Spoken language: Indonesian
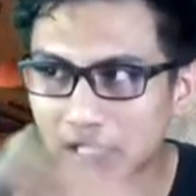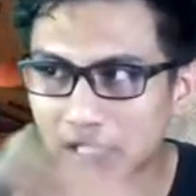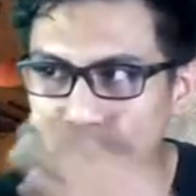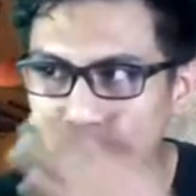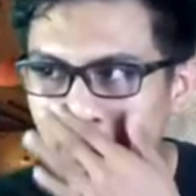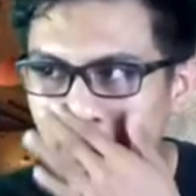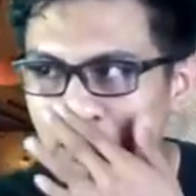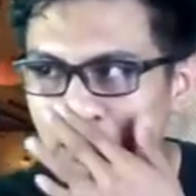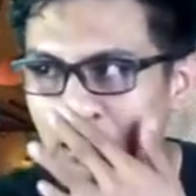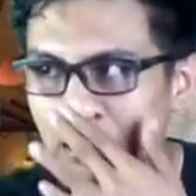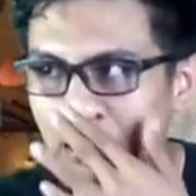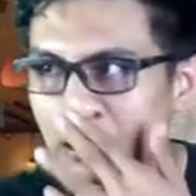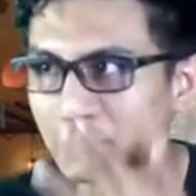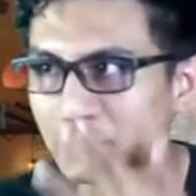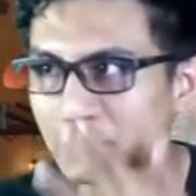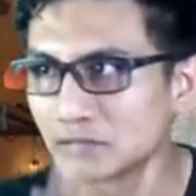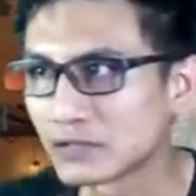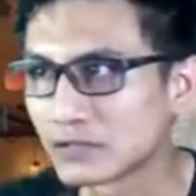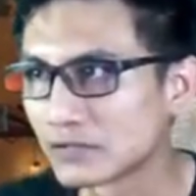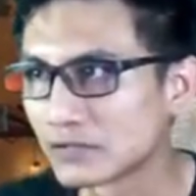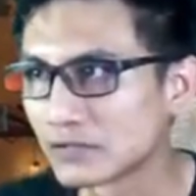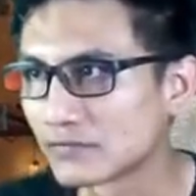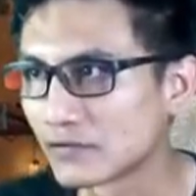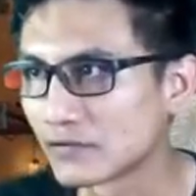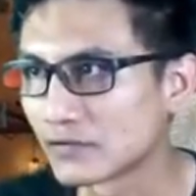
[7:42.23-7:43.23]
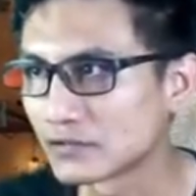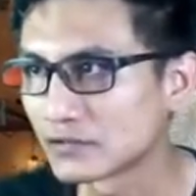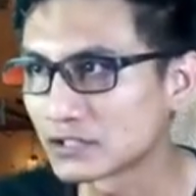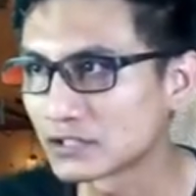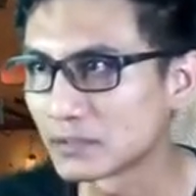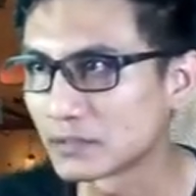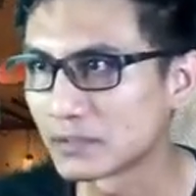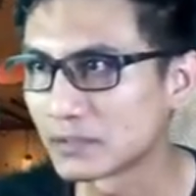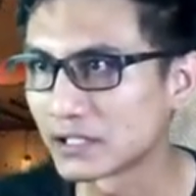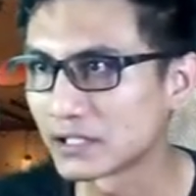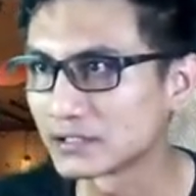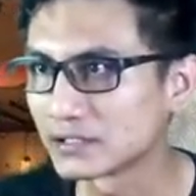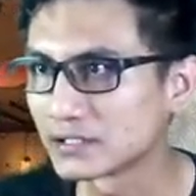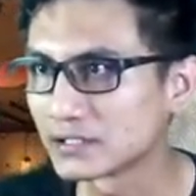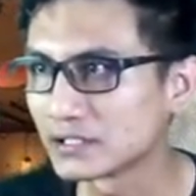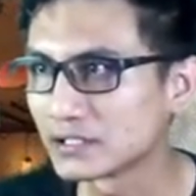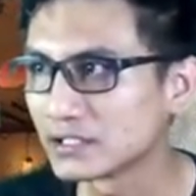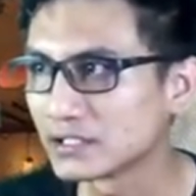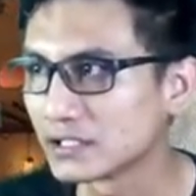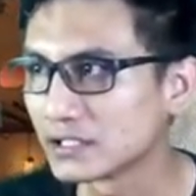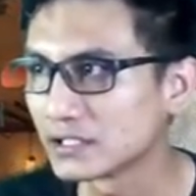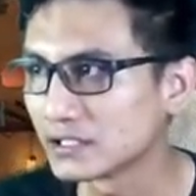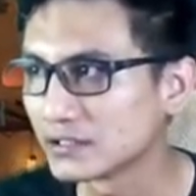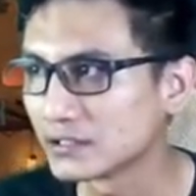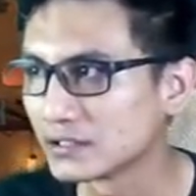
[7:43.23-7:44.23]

atas kalian udah fokus ke bagian sini nih